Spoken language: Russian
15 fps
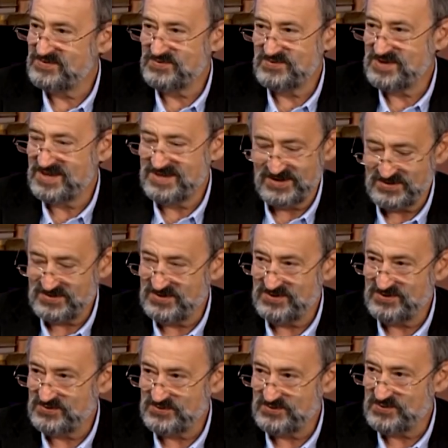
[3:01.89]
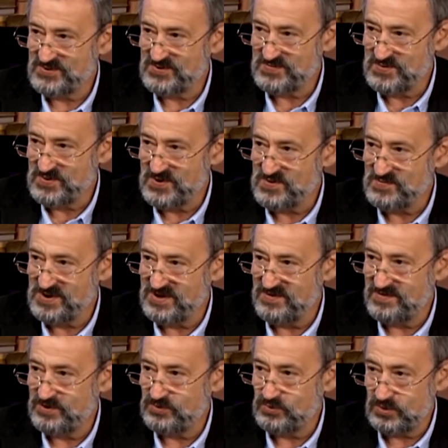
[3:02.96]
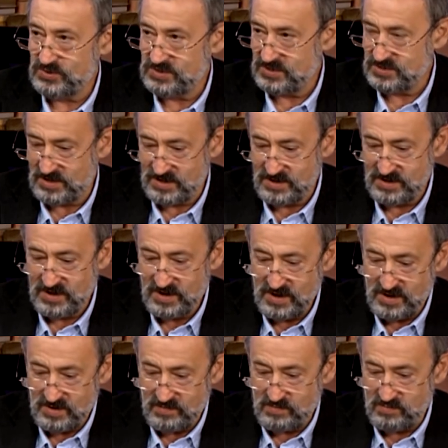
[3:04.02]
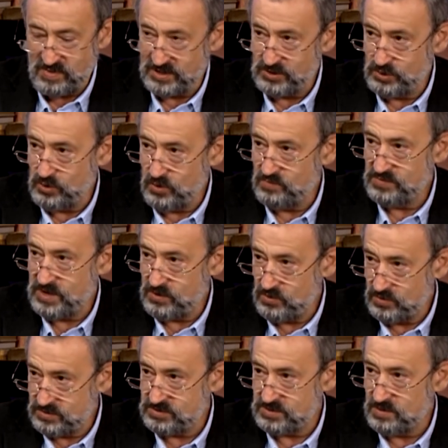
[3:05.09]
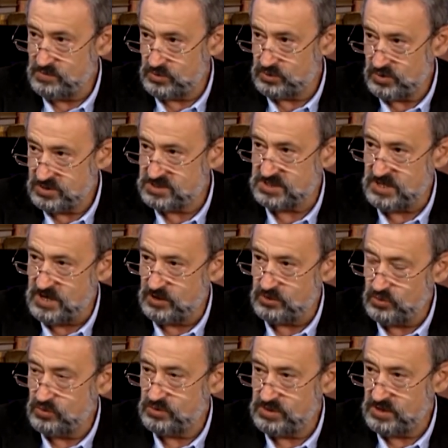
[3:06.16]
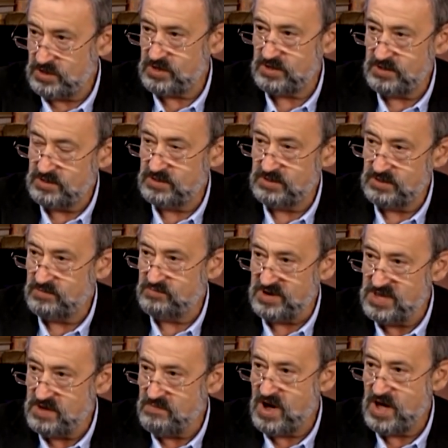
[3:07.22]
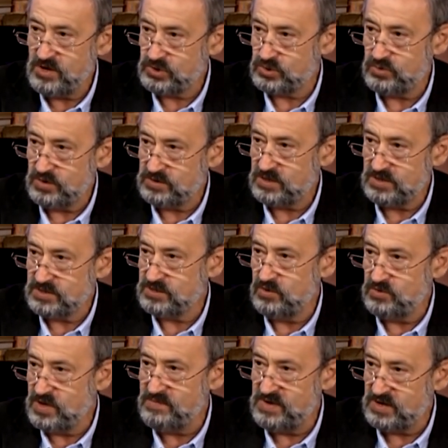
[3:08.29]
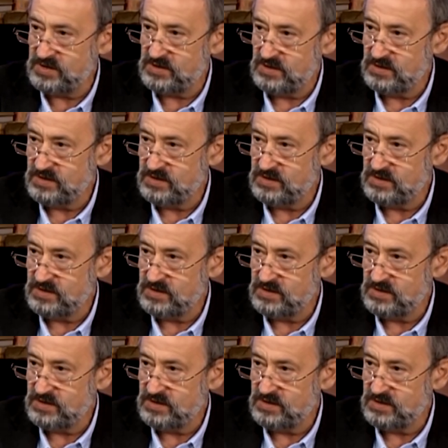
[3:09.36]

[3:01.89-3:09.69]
Тут, конечно, еще стоит много поговорить. То есть это подъем дает тем, кто исследует их да. и понимает, что это злонамеренно.